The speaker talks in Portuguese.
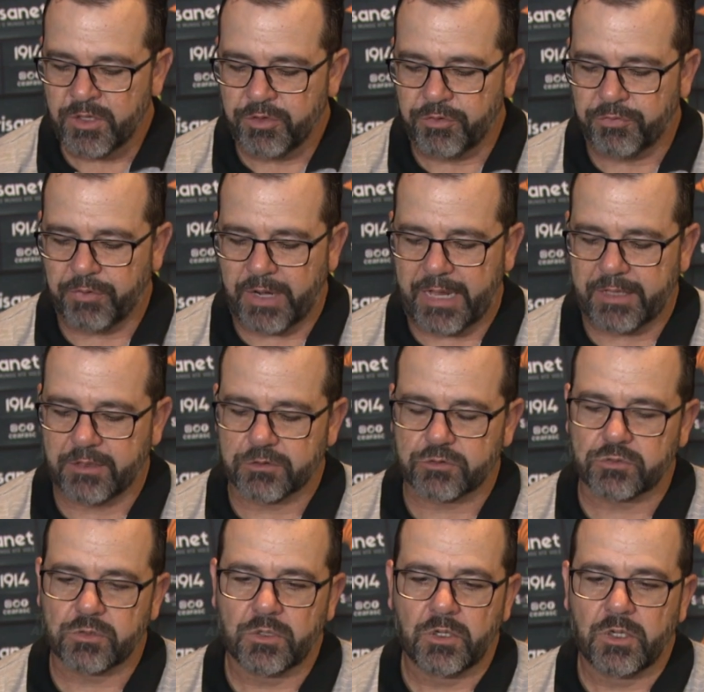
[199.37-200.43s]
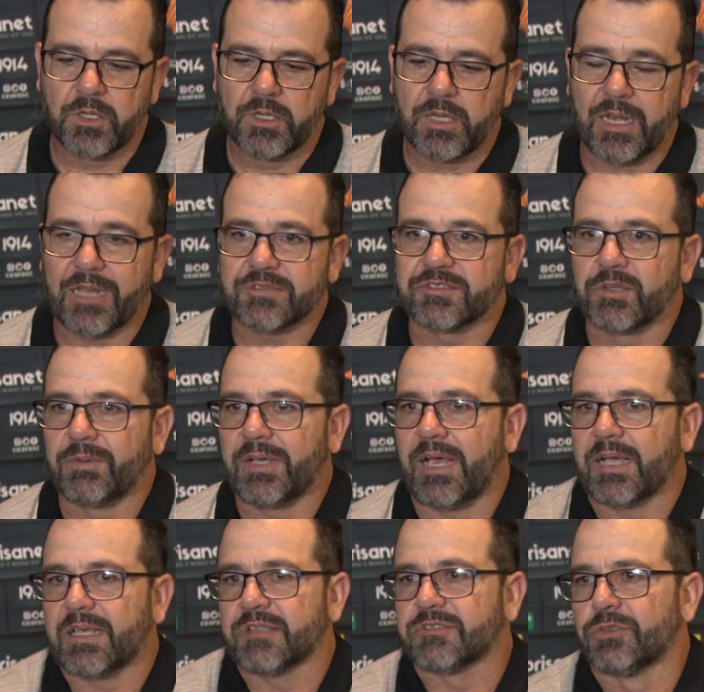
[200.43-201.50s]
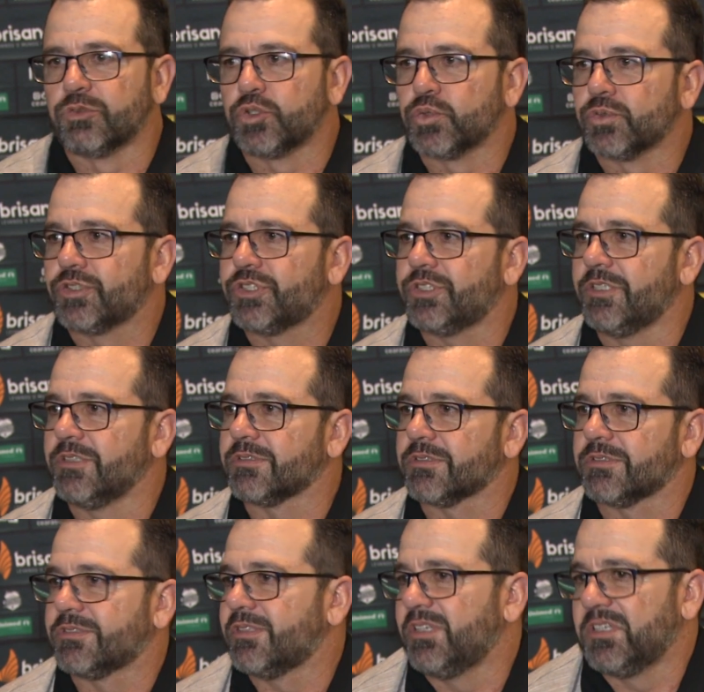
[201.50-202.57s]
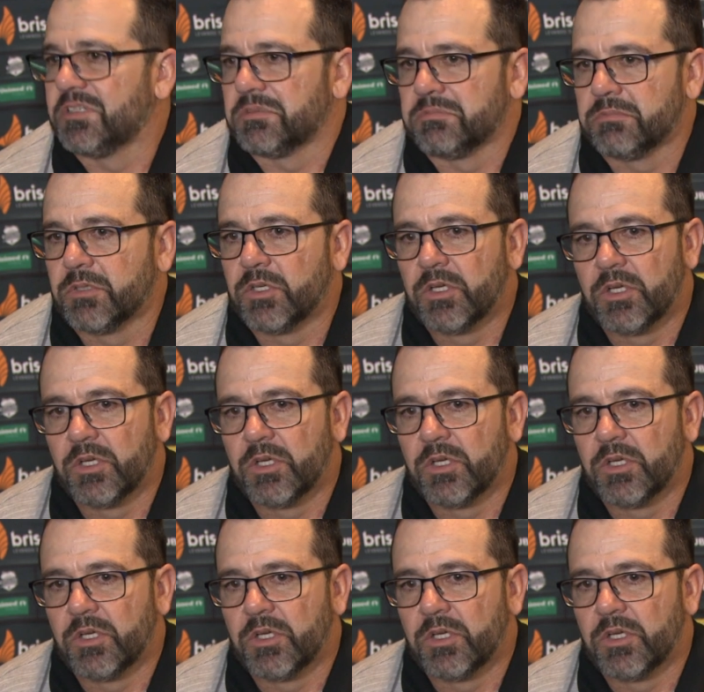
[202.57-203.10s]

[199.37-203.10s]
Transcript: te falar isso. Em relação à questão de justiça, sim.